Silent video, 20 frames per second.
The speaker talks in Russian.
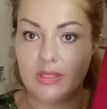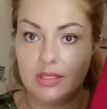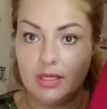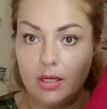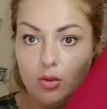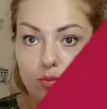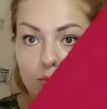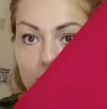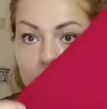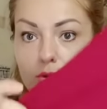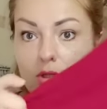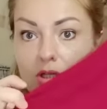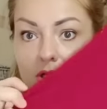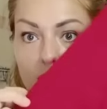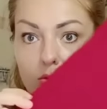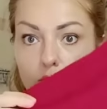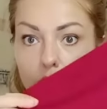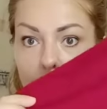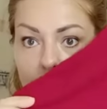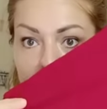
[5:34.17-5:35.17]
Я люблю
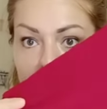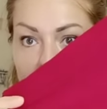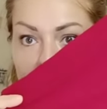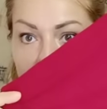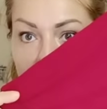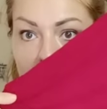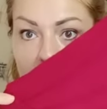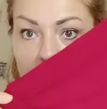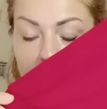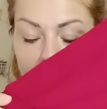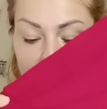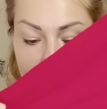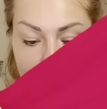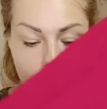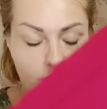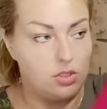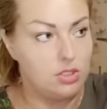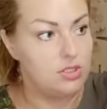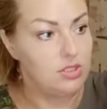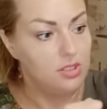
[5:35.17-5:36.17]
такие кофточки, когда
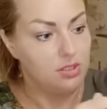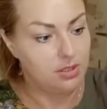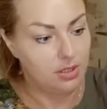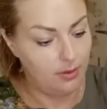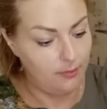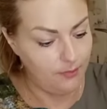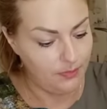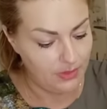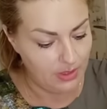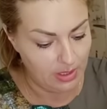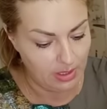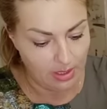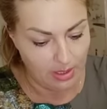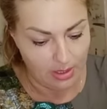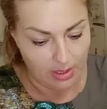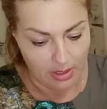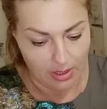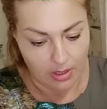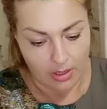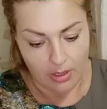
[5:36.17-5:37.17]
внизу резинка.
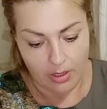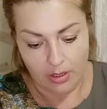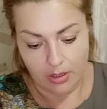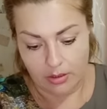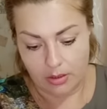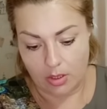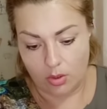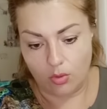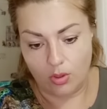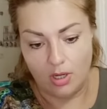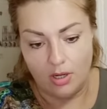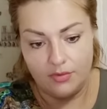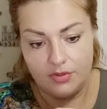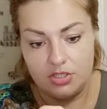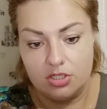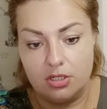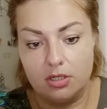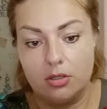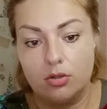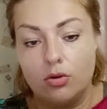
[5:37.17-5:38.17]
На
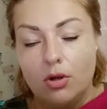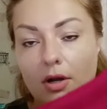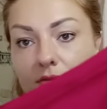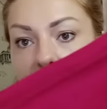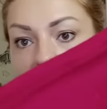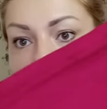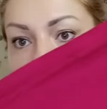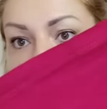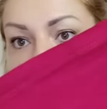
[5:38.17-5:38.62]
рукавчик, рукавчик